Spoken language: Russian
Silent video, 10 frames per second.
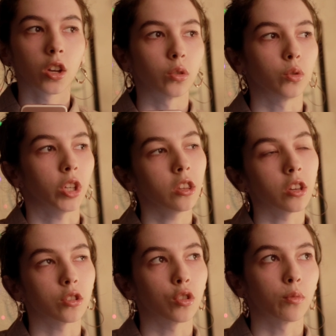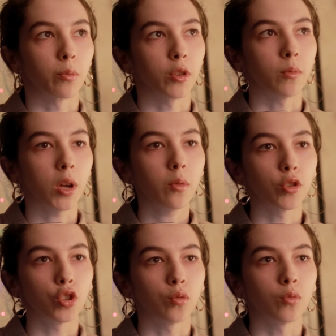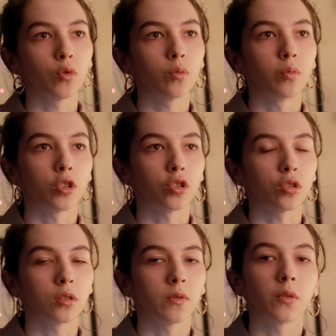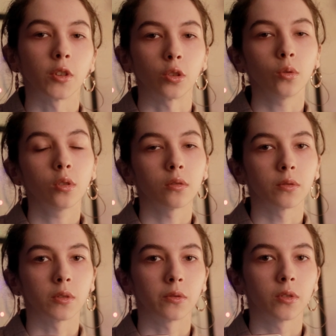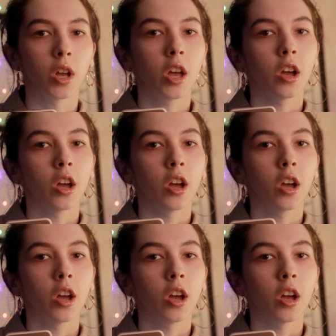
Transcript: Но я не особо понимаю, почему большинство фотографов